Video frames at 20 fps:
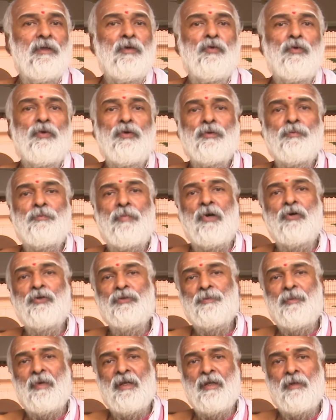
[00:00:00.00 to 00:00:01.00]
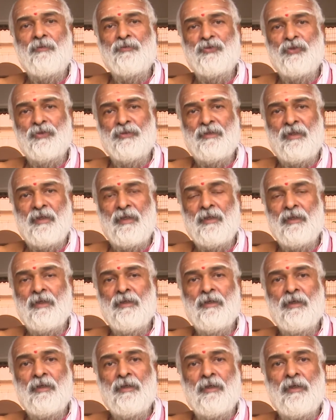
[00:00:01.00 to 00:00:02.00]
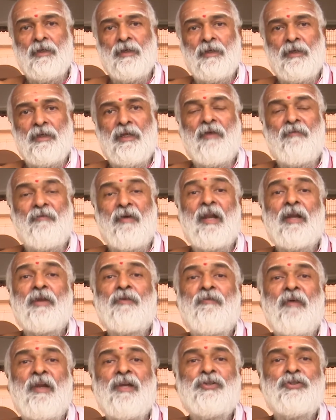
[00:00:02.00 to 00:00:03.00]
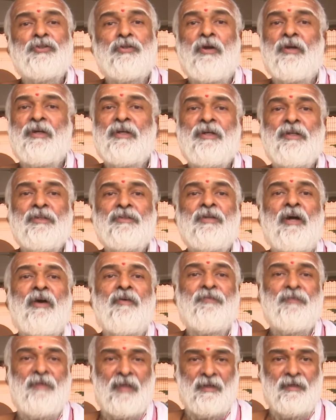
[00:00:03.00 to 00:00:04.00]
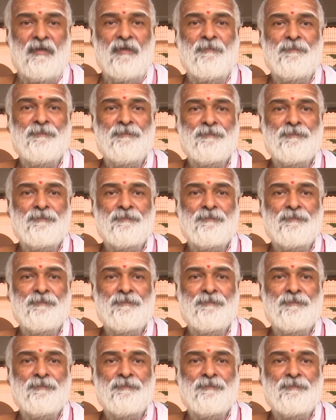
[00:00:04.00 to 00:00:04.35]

वो बहुत बार हम सोचते हैं ये वर्क वेल स्टार्टेड इज़ ऑफ डन